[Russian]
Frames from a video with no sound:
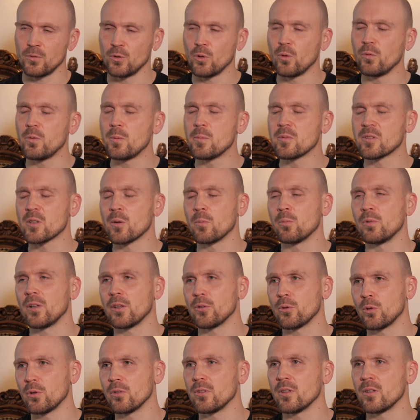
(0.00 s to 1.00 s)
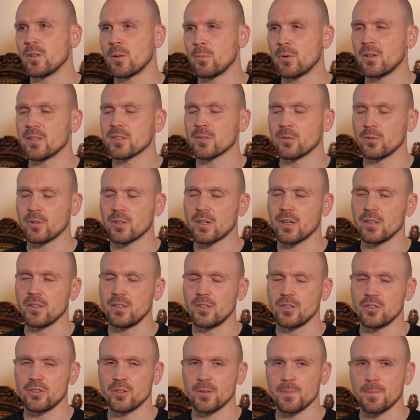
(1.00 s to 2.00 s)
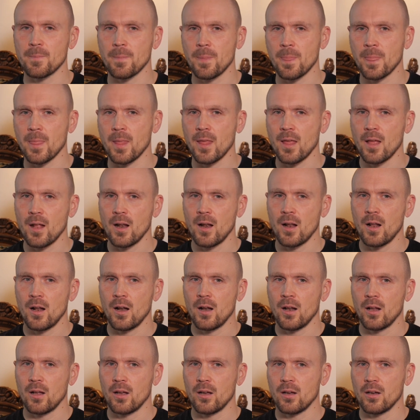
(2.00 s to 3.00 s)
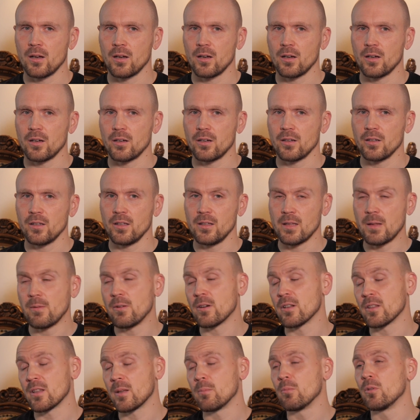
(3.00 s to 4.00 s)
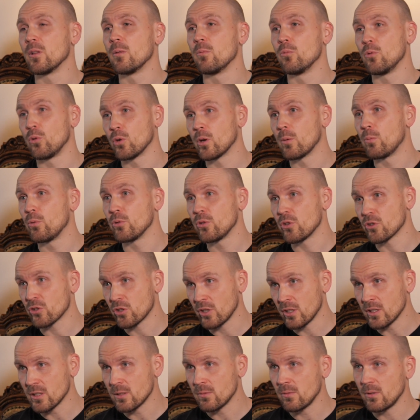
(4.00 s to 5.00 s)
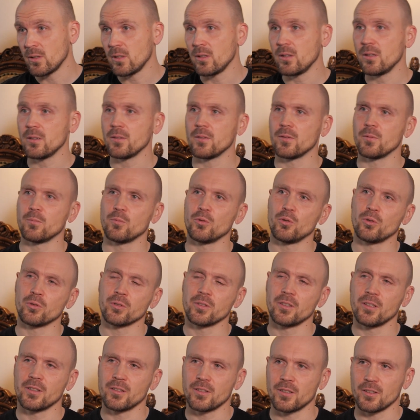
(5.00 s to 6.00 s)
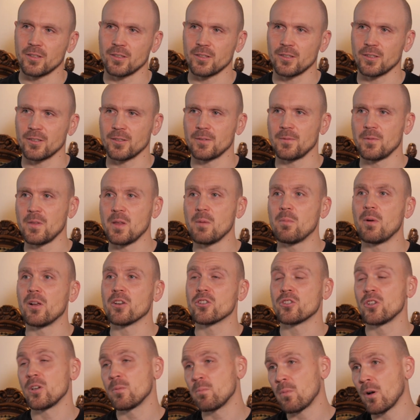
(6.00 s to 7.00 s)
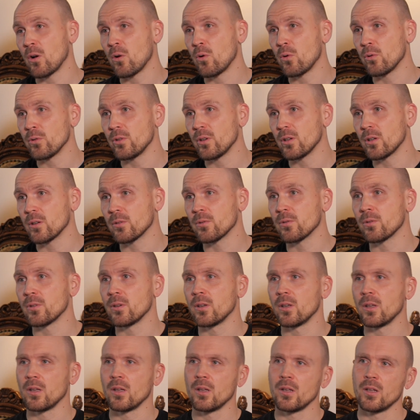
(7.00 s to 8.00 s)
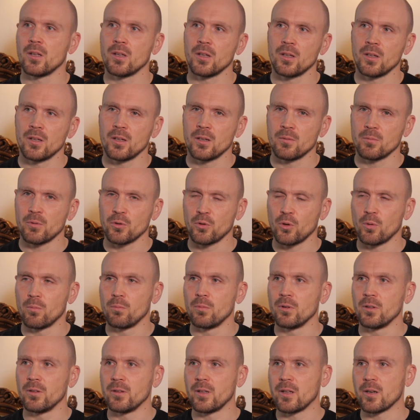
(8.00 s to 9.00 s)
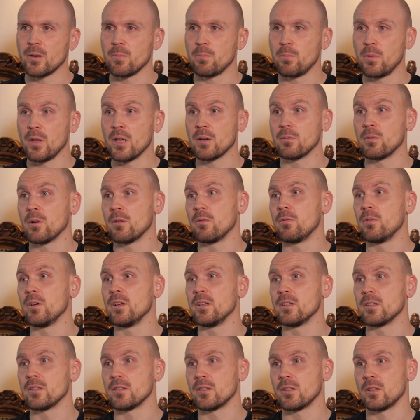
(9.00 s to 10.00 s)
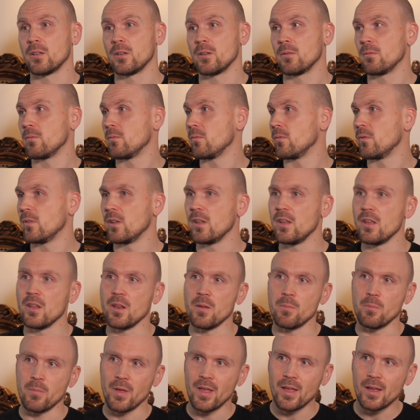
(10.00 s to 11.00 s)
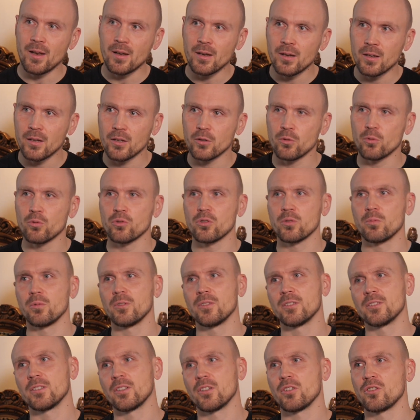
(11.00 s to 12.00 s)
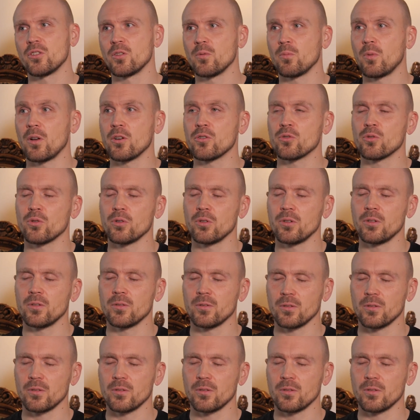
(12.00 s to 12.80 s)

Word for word: э, на Уфимском плато, на Павловском водохранилище. И, наверное, там было много путешествий, много каких-то небольших походиков. Потом был, наверное, первый выезд на Еремель. Это уже был достаточно большой э,